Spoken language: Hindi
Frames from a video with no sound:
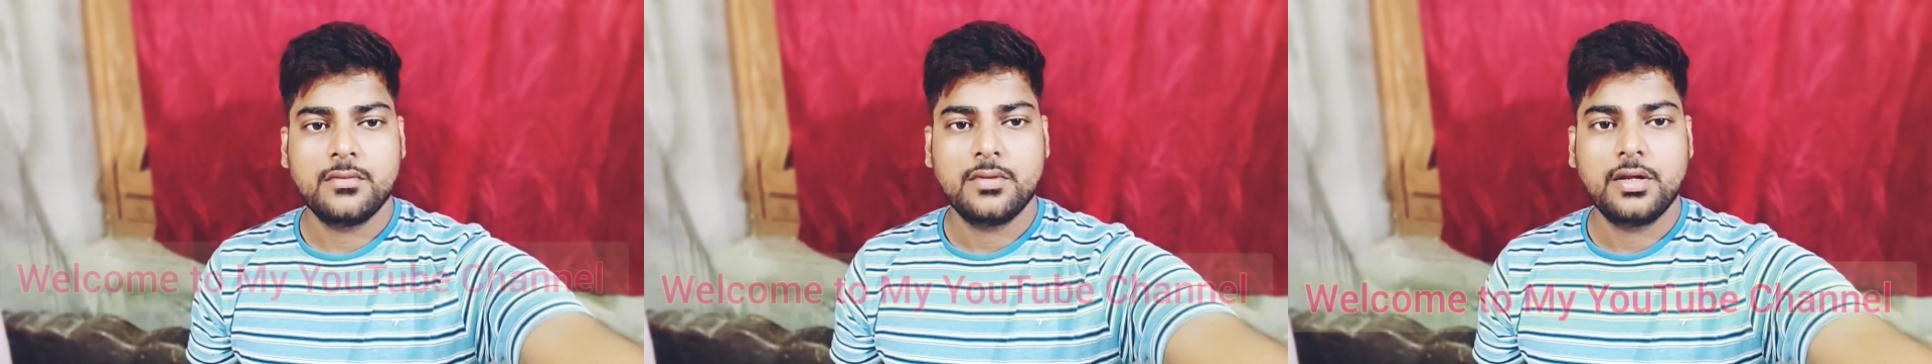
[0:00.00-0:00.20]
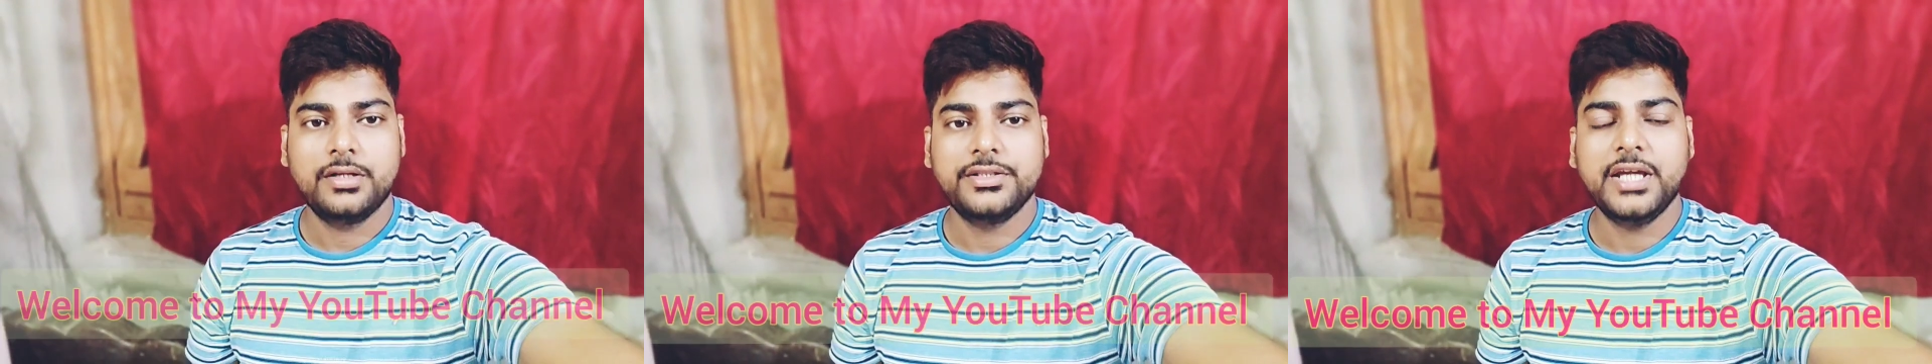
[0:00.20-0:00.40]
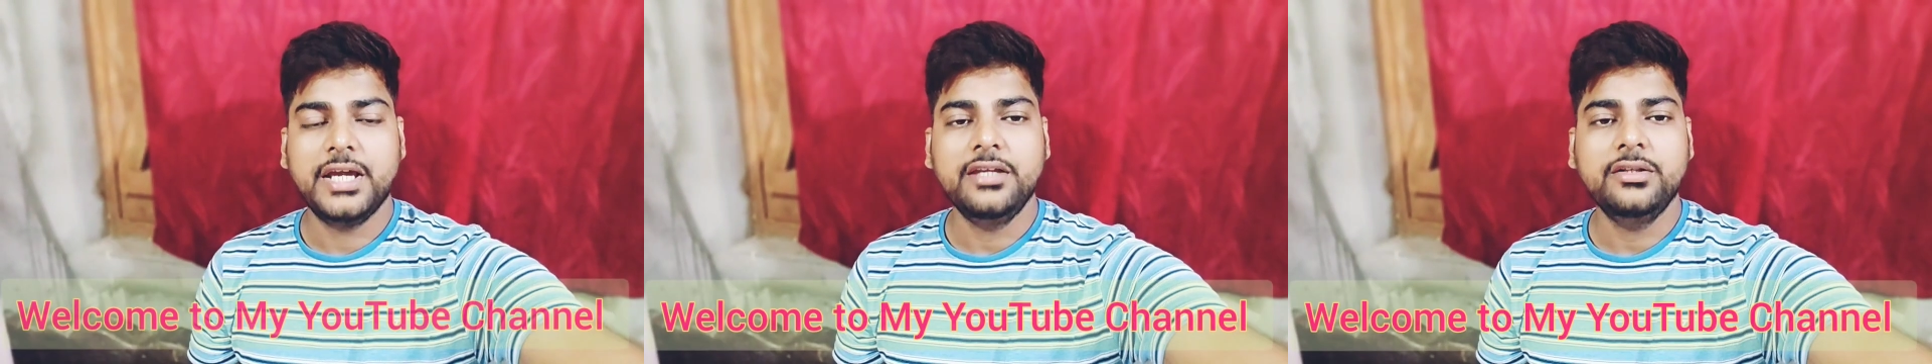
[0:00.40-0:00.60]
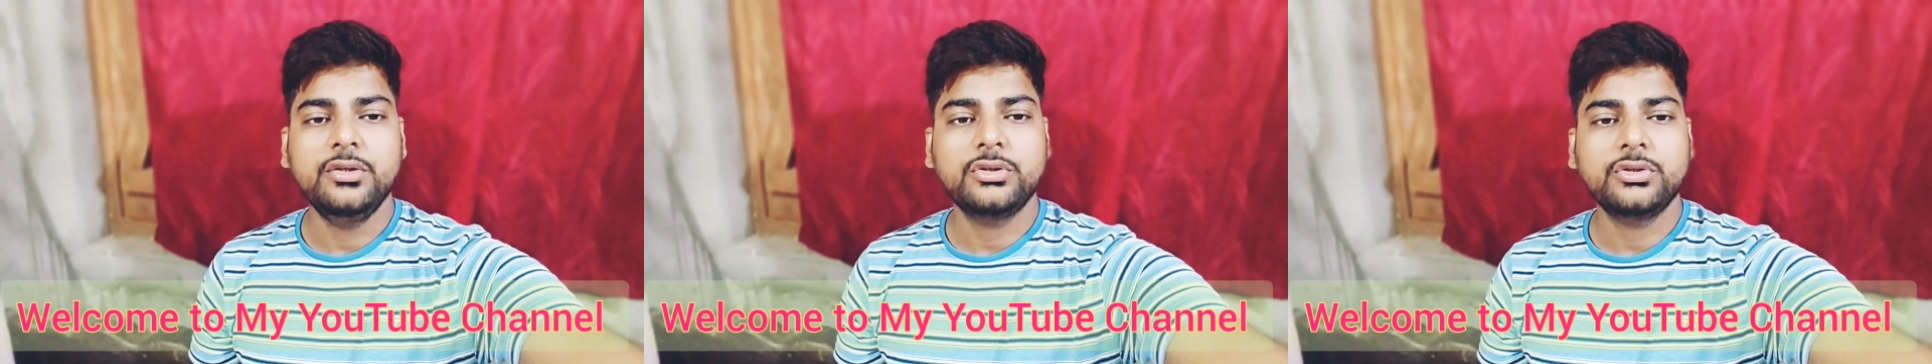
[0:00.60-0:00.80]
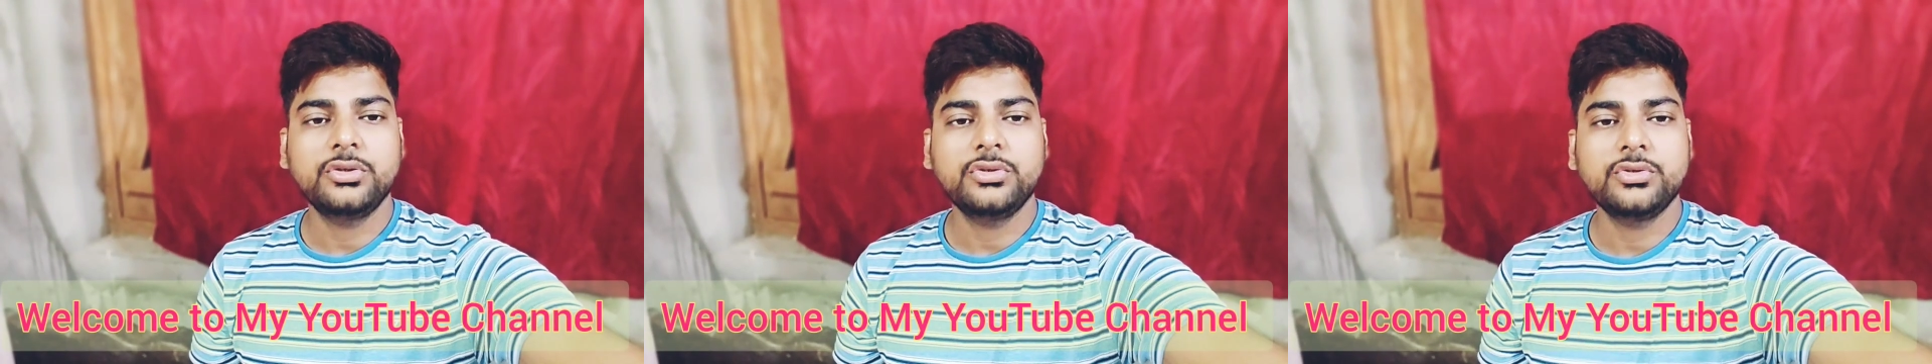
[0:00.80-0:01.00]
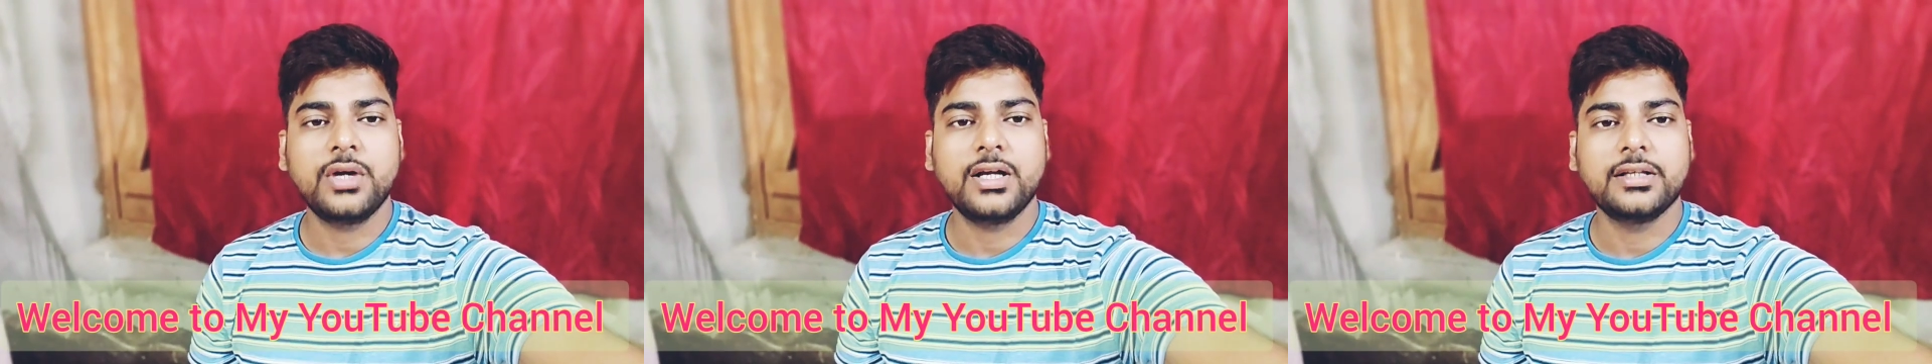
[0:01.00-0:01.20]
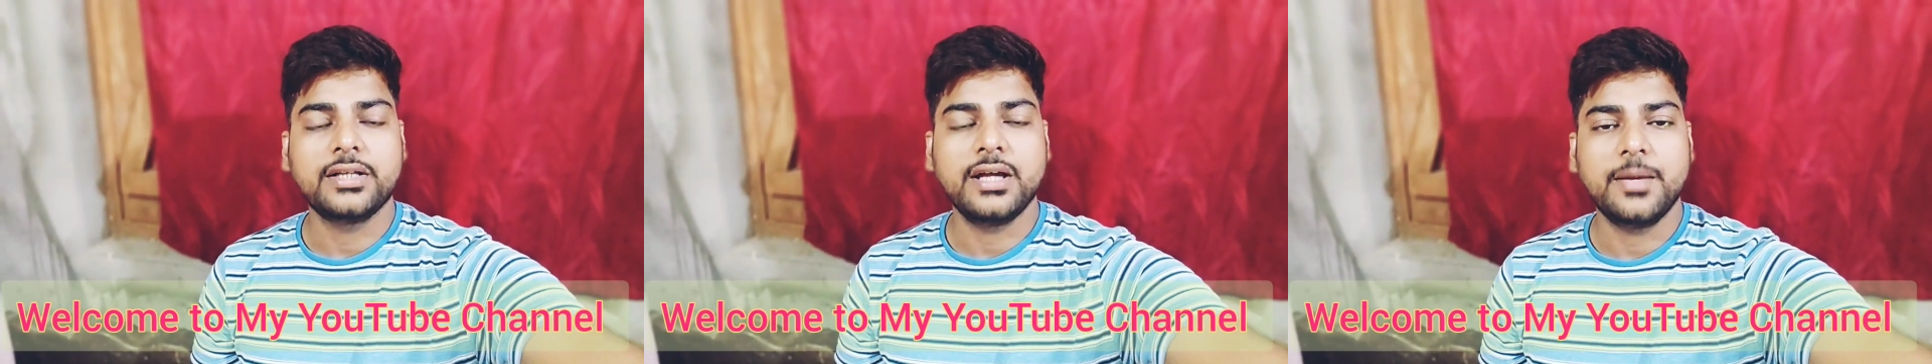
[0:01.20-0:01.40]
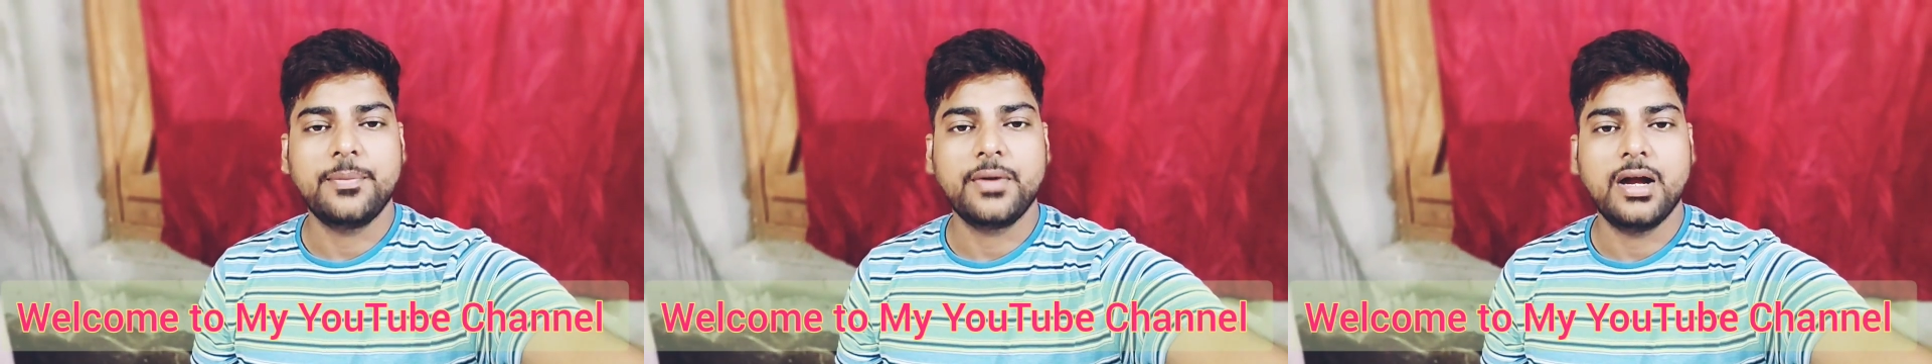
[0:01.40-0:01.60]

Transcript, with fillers: जय हिंद दोस्तों स्वागत है आपका